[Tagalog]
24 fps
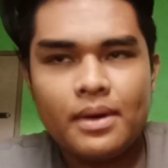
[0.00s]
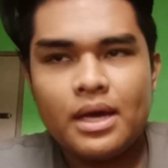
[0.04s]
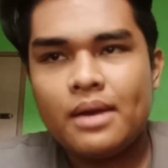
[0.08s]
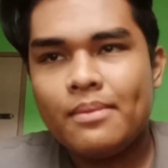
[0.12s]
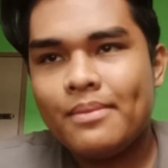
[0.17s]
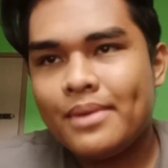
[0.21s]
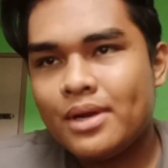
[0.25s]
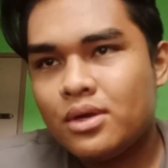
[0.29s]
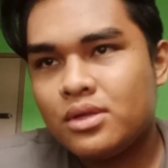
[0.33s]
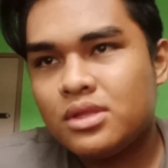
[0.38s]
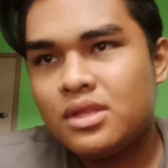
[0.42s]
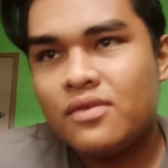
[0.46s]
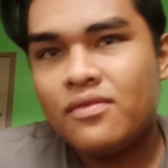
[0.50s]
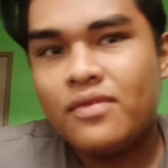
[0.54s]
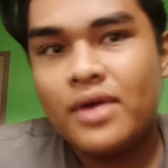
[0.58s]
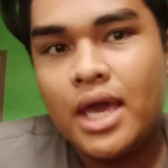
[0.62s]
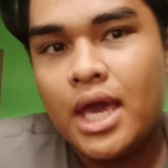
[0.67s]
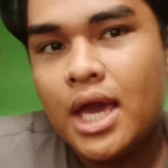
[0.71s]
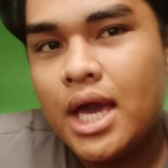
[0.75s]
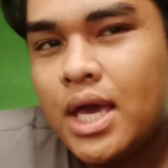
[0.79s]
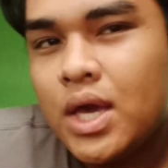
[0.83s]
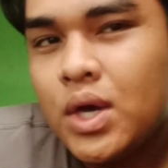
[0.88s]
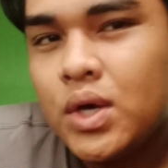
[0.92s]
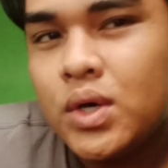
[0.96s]
para
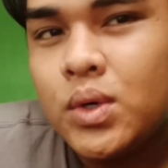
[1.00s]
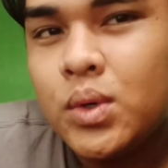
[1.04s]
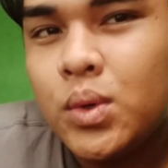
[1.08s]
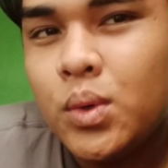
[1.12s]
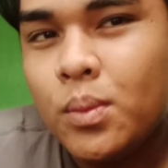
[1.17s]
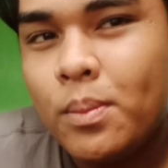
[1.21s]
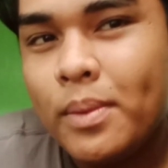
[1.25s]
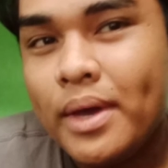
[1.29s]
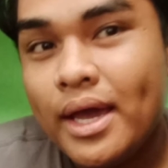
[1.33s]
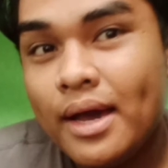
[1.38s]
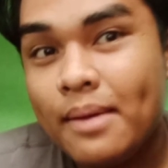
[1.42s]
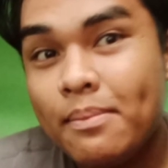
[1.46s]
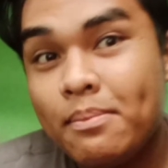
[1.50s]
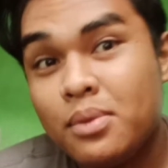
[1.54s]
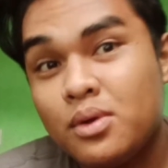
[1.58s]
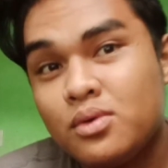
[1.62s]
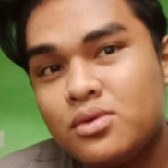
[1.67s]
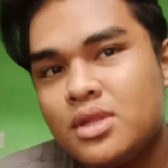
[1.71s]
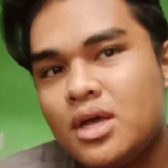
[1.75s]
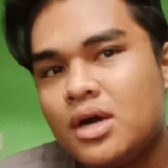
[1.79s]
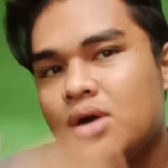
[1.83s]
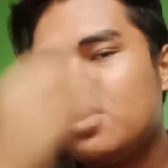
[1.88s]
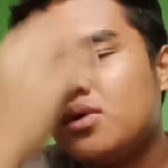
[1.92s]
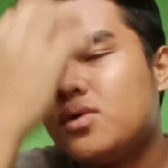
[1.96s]
ma-notify kayo kung may
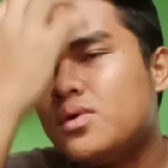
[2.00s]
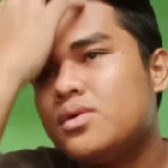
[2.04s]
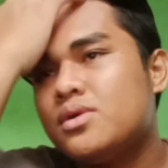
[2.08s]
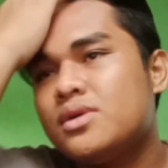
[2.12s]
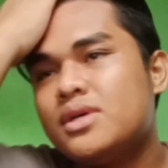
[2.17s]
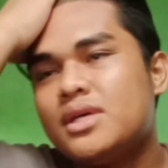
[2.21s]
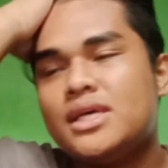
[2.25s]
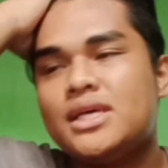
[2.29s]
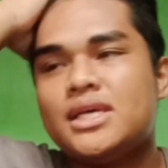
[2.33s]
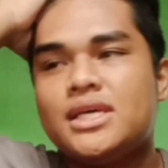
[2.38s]
upload ako.